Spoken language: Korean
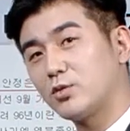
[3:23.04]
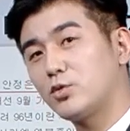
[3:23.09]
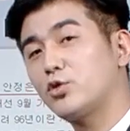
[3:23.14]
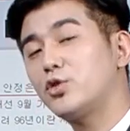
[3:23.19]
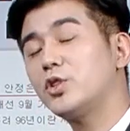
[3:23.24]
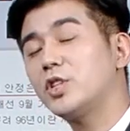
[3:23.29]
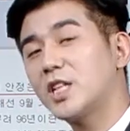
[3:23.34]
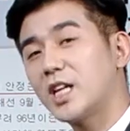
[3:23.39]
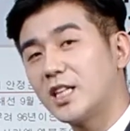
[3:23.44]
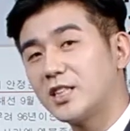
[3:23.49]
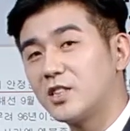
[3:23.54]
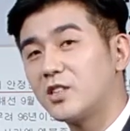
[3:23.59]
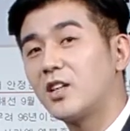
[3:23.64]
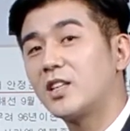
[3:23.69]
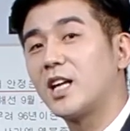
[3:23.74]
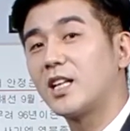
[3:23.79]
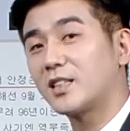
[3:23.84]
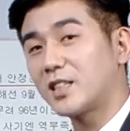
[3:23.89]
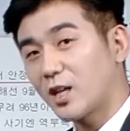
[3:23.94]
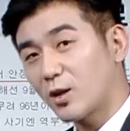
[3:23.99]
추이가
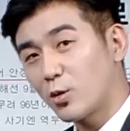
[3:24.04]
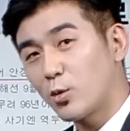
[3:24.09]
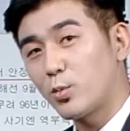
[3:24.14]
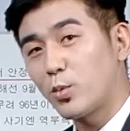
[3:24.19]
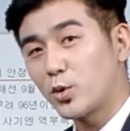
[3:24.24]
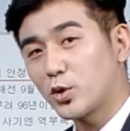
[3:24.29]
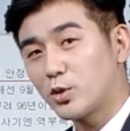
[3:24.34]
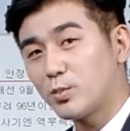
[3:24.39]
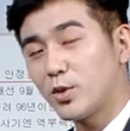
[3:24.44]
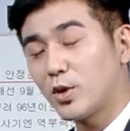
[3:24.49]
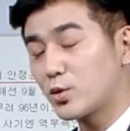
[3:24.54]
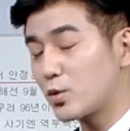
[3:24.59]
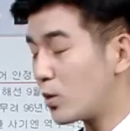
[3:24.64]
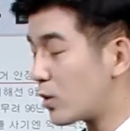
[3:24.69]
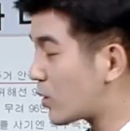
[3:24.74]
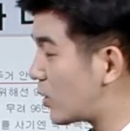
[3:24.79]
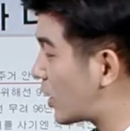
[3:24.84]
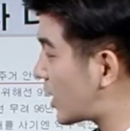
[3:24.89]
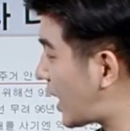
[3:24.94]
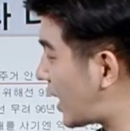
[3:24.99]
늘어났다고 보시면 좋을 것